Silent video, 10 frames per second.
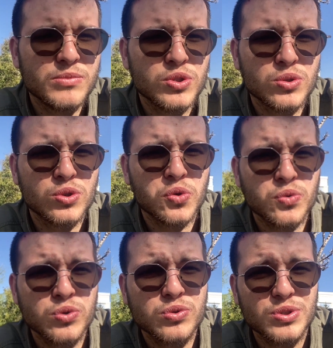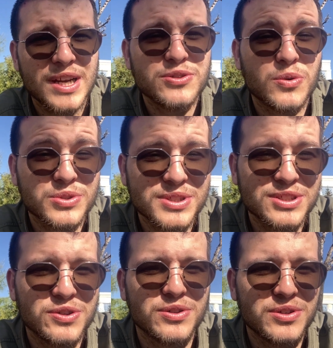Çünkü çok uzun sürer, çok
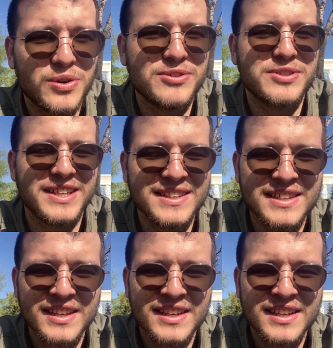sıkıcı olur o yüzden